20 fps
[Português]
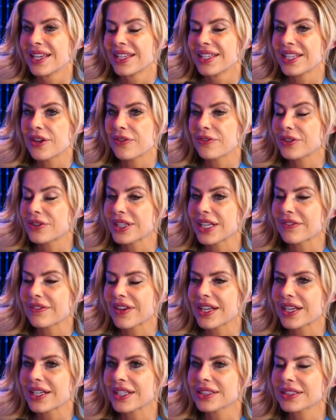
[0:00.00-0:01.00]
E eu fui na
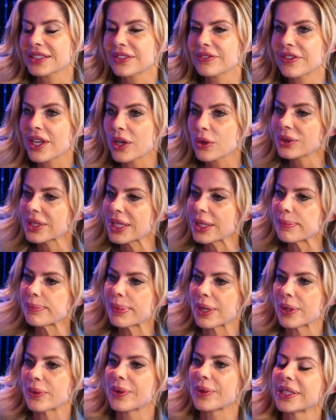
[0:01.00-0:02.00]
varanda, fiquei um
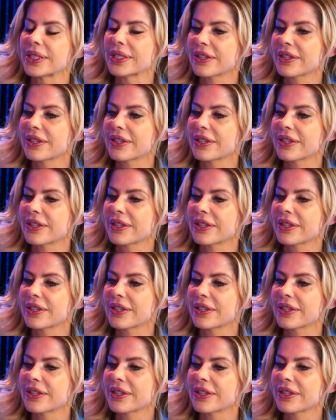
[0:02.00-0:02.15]
tempão ali